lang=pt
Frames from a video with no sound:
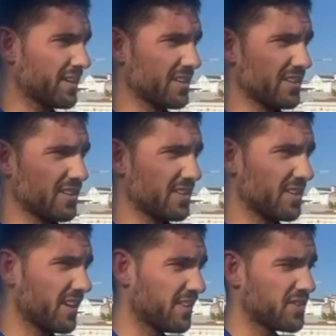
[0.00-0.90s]

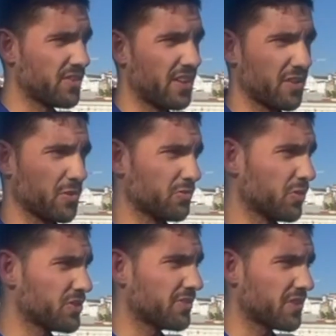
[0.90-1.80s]
eh, adicionado com
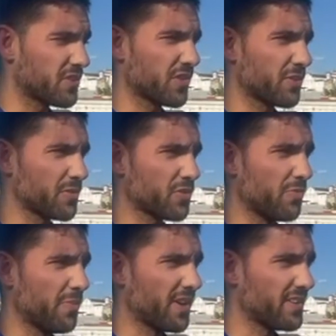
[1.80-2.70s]
dois ou três jogadores com
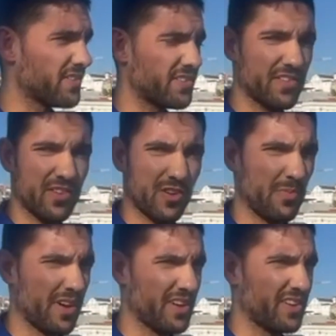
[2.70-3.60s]
mais, com
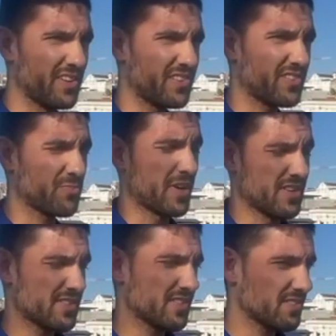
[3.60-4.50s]
mais
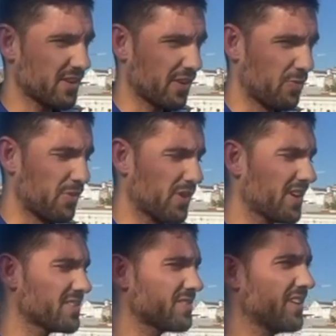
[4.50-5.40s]
experiência, é que é o meu
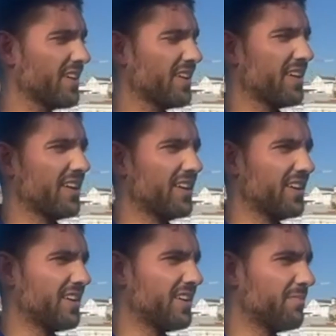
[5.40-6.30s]
caso.
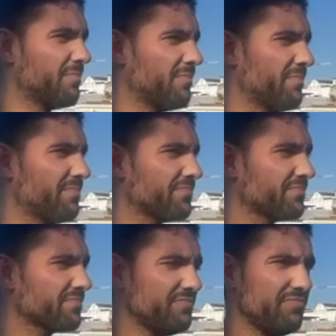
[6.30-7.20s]
Um,
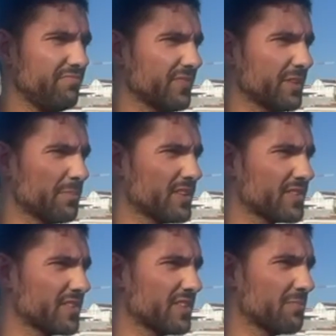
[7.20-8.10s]

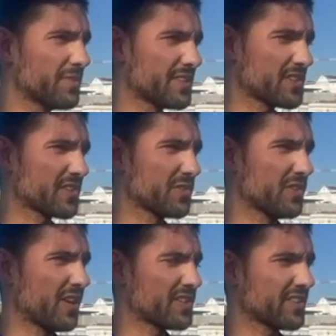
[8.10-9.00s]
mas uh, mas acho, que,
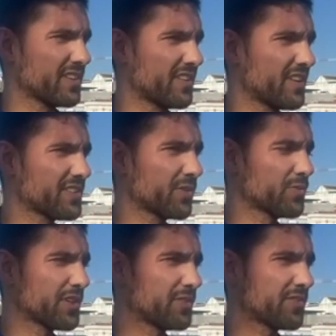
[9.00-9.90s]
acho que a direção do
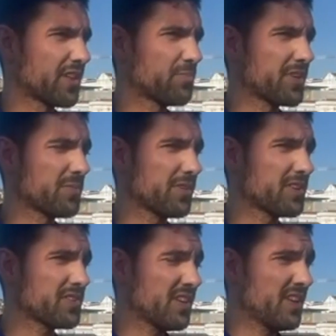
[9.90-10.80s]
centro está de
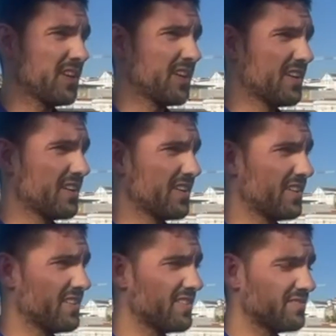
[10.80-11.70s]
parabéns.
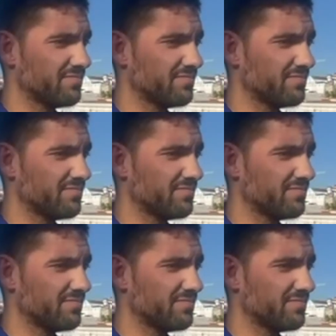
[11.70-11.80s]
Uh,